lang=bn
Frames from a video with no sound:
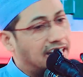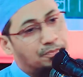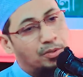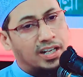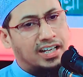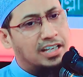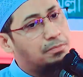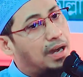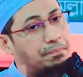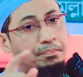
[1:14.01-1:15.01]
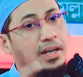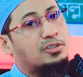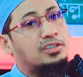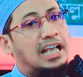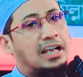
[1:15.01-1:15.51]
এরপরে এই বাপ মা
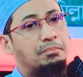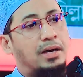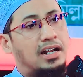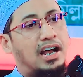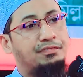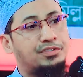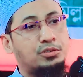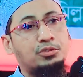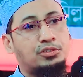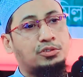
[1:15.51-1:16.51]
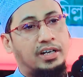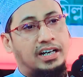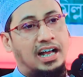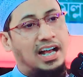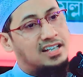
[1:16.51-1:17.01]
যদি একবার আফসুস করে
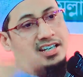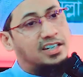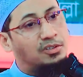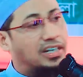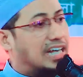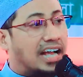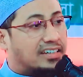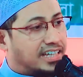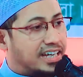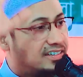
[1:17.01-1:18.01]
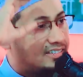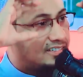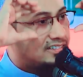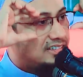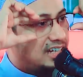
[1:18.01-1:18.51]
আহাজারি করে ডাক দেয়
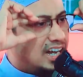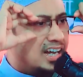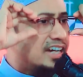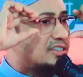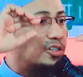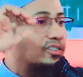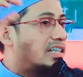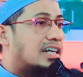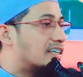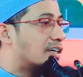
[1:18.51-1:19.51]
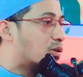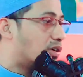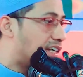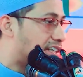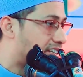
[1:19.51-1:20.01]
হায় সন্তান কি
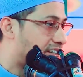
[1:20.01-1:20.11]
করলি